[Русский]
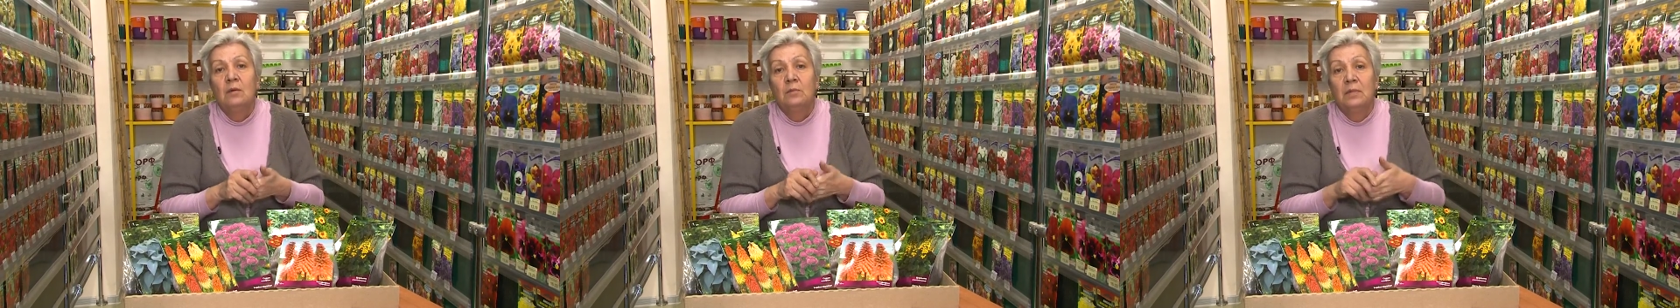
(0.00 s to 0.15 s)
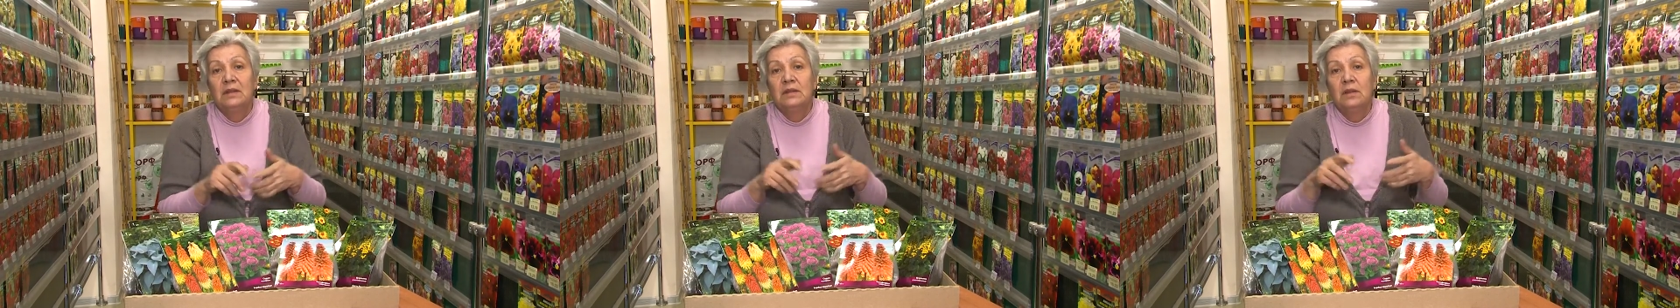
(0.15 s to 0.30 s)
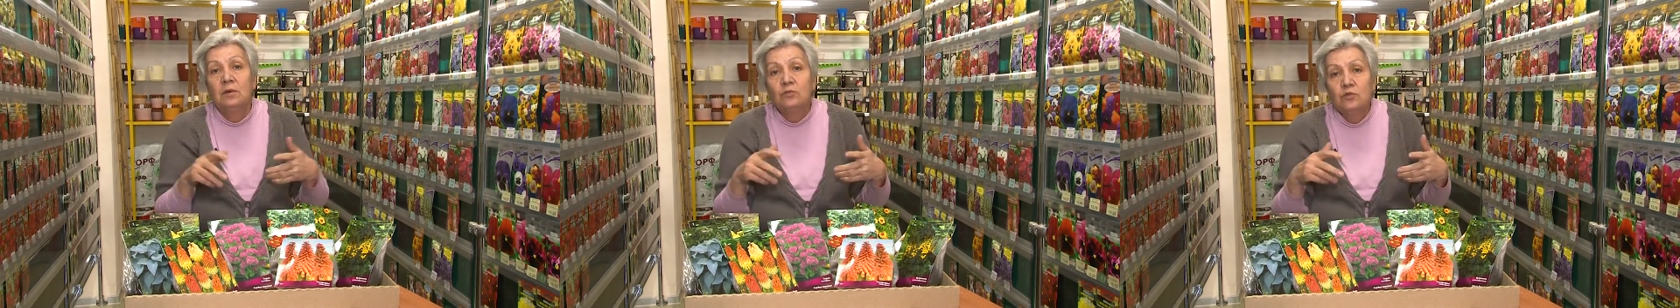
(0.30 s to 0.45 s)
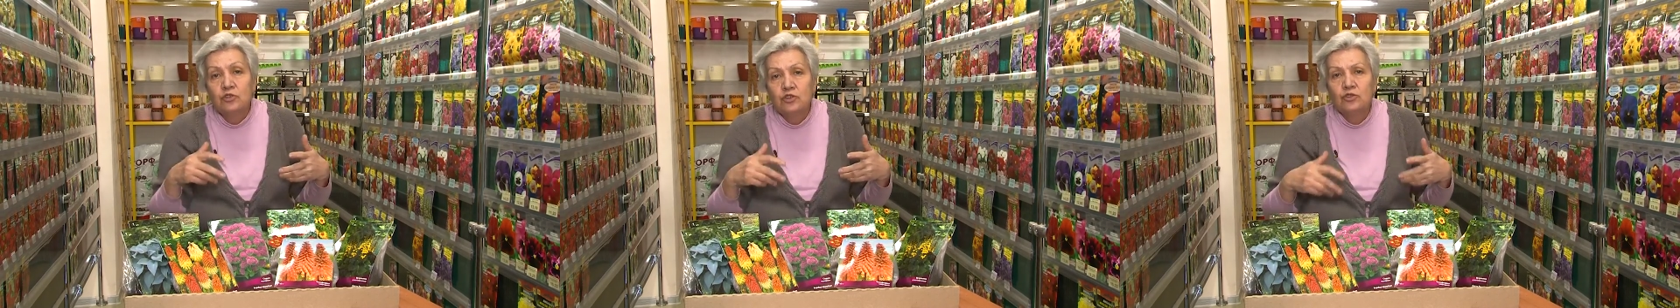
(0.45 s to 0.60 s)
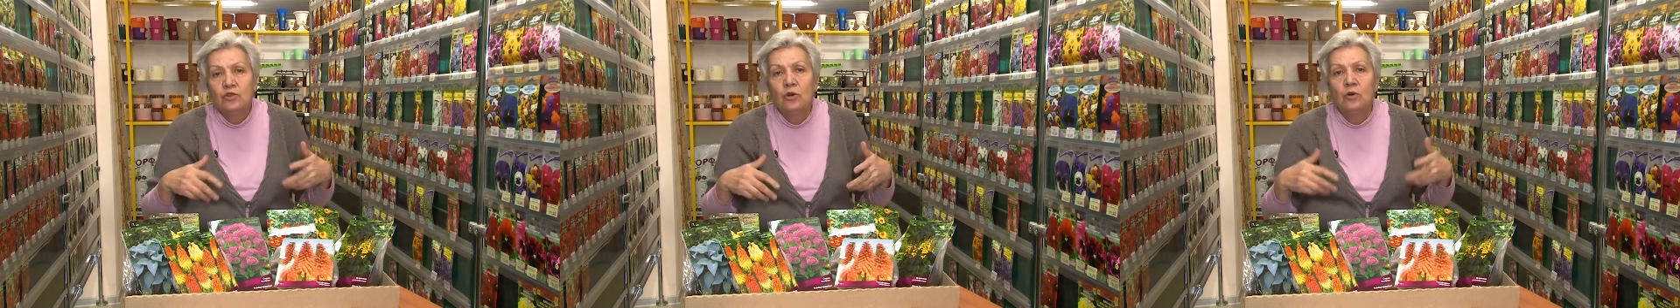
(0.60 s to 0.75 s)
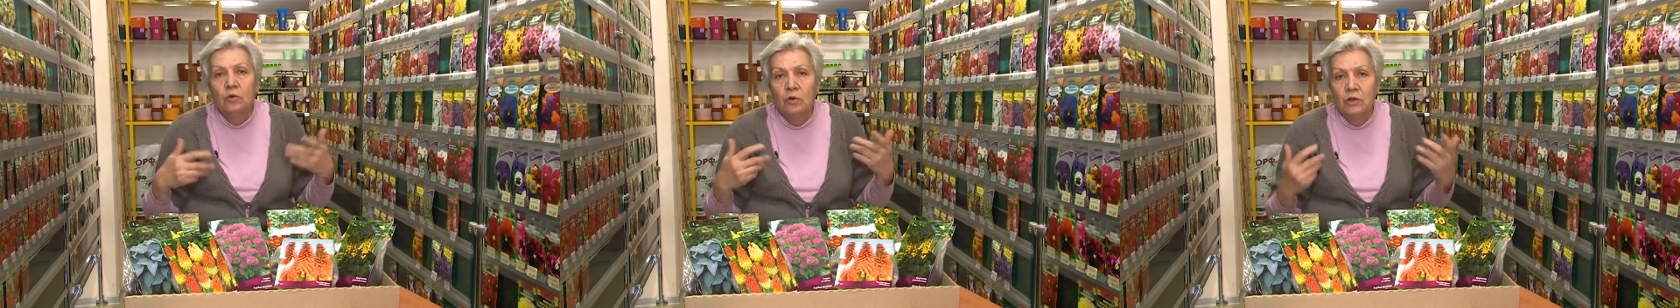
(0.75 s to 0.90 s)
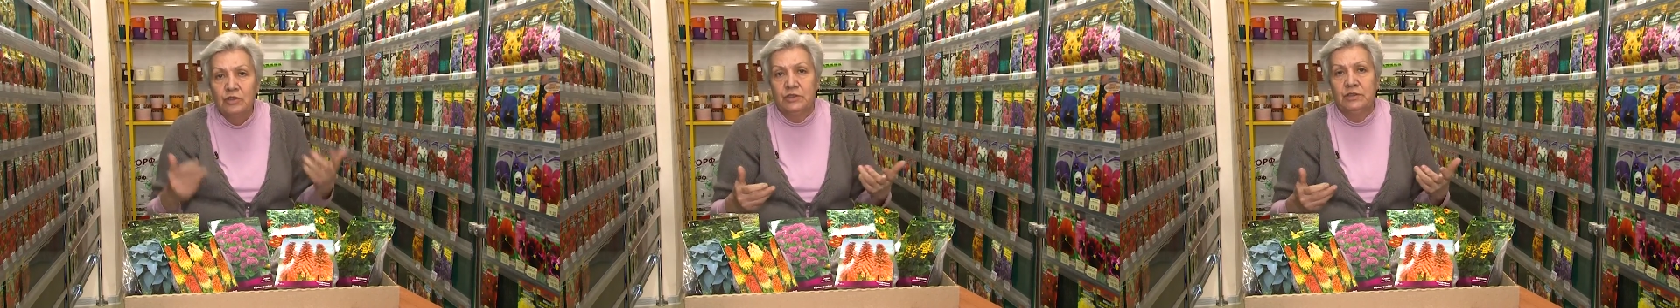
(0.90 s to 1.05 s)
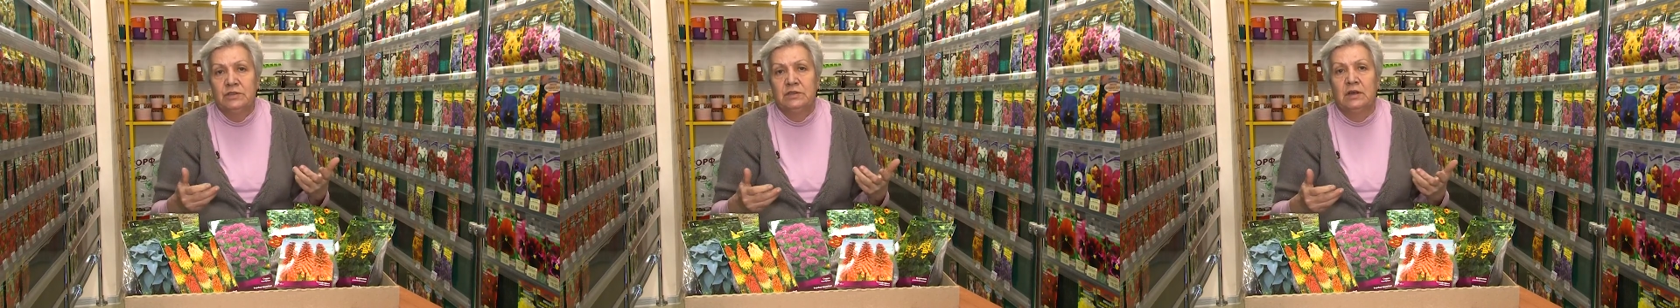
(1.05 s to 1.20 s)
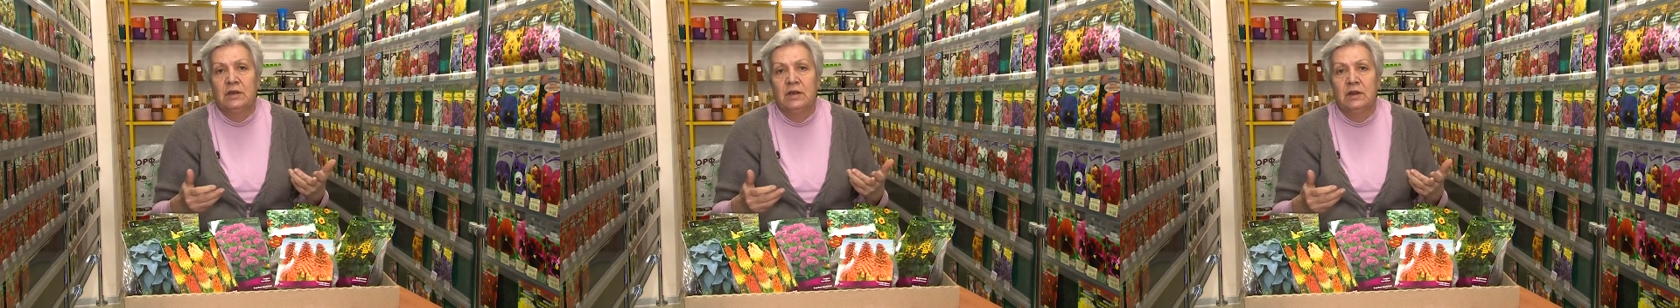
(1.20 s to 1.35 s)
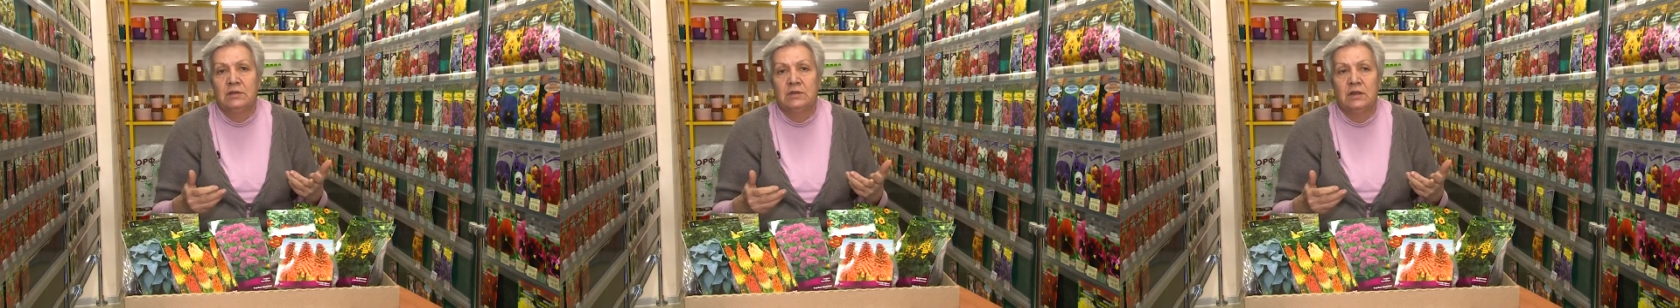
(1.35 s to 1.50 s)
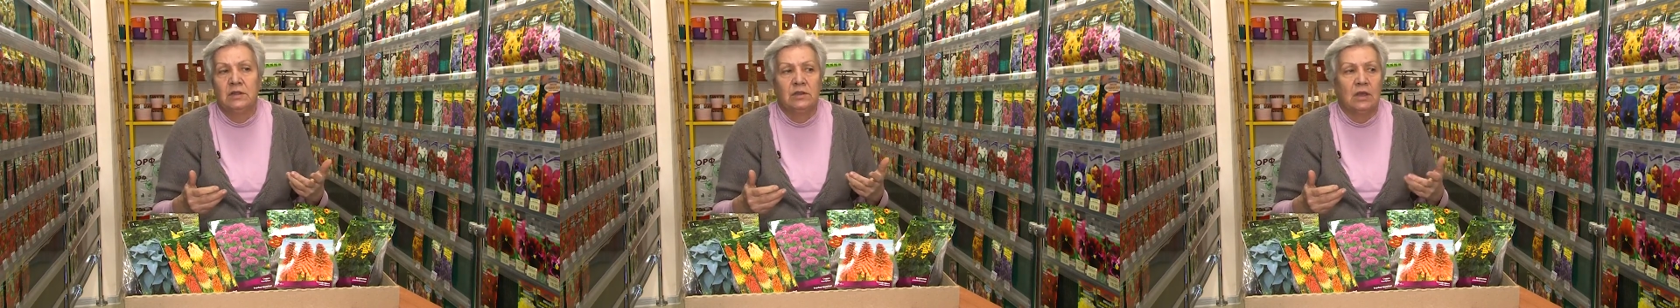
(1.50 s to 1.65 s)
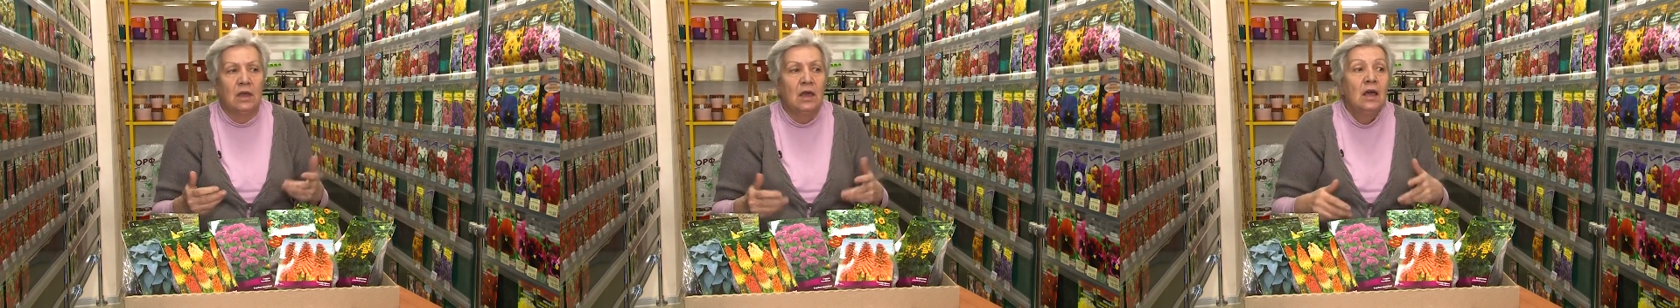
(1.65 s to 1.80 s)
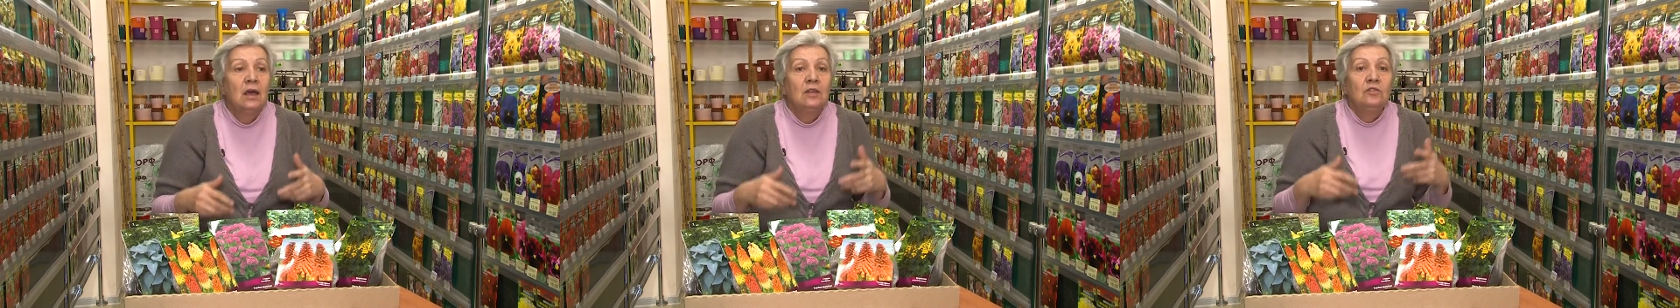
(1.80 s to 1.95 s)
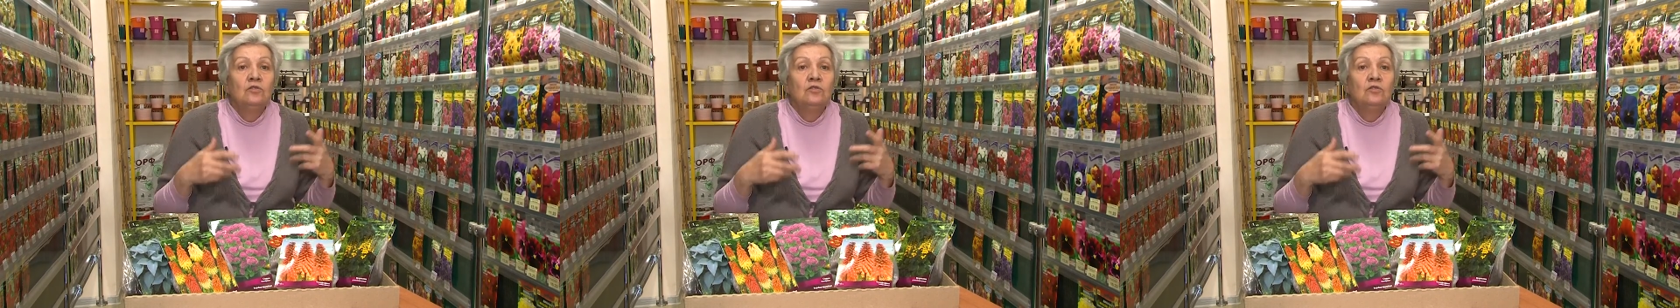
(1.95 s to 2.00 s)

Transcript: Потому что хочется красоты,